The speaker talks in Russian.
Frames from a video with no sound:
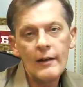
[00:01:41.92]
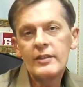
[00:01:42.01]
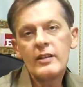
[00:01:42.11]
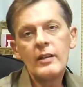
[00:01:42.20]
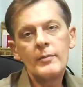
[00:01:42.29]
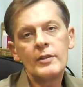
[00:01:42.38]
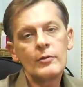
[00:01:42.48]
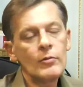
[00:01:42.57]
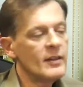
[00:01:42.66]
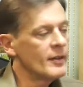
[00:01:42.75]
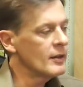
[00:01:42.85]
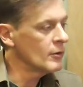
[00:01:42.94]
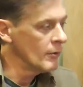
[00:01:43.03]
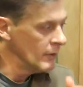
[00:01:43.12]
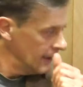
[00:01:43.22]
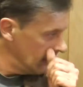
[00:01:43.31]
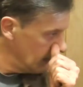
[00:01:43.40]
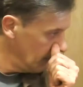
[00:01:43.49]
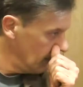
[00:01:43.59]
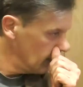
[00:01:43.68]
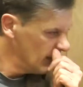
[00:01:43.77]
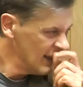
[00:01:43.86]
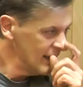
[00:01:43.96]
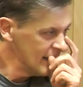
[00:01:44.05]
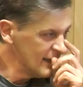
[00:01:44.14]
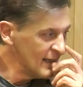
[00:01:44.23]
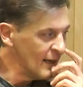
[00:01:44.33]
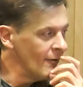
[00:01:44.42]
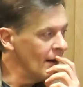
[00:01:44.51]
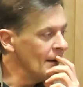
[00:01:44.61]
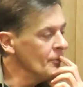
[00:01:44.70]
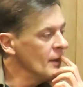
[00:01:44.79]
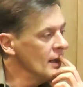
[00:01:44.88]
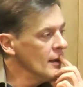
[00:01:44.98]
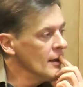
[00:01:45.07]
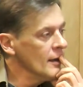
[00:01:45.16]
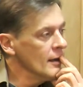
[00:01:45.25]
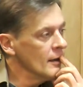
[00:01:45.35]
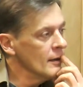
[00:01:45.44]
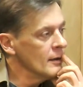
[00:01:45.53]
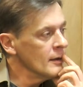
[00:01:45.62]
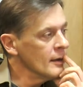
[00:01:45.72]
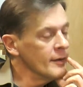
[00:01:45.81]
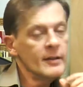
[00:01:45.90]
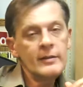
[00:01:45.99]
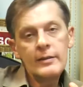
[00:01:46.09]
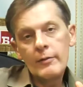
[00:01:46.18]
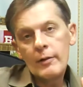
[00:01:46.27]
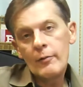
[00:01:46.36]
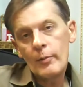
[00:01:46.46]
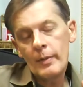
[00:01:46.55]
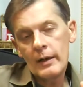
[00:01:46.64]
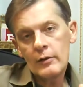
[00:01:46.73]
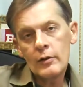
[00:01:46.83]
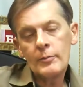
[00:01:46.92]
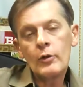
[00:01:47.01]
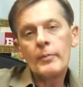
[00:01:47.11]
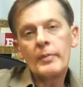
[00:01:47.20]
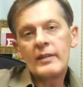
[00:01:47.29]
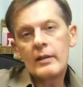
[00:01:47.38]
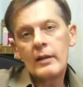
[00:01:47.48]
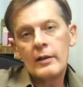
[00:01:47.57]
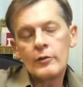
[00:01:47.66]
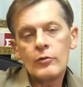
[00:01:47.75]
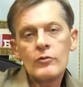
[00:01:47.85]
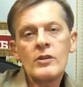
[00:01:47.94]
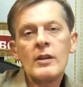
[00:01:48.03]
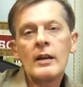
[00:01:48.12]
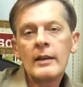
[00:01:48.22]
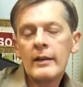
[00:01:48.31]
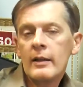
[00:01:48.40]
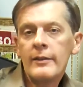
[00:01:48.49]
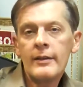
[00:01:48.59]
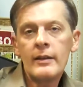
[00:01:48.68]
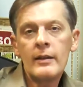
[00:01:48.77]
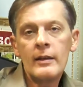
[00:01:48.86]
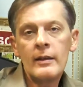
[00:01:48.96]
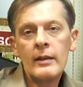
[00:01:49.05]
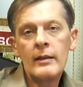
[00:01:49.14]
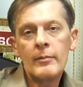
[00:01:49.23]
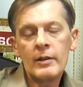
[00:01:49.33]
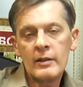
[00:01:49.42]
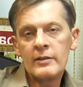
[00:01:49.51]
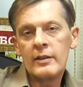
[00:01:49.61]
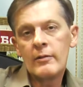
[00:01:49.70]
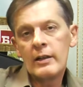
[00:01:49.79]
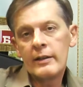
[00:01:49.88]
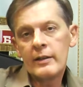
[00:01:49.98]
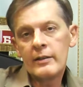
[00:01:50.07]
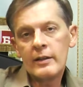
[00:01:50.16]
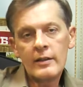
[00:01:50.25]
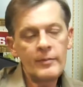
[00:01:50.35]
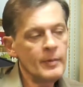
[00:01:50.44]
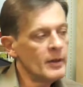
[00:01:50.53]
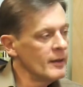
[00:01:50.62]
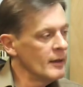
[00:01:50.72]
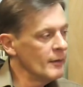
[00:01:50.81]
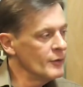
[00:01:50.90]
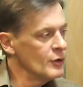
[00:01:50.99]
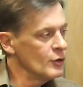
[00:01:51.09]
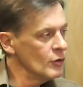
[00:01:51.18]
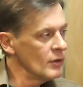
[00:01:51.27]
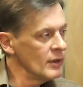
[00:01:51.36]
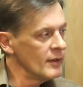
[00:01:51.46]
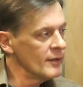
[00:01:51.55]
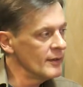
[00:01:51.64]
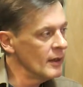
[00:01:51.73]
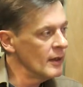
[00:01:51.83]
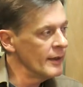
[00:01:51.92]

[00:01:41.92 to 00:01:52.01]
в целом ситуация, которая влияет на валютный рынок, такова. Рецессия в Европе, о которой много писали, рассуждали аналитики и прогнозировали некоторые эксперты, все-таки стала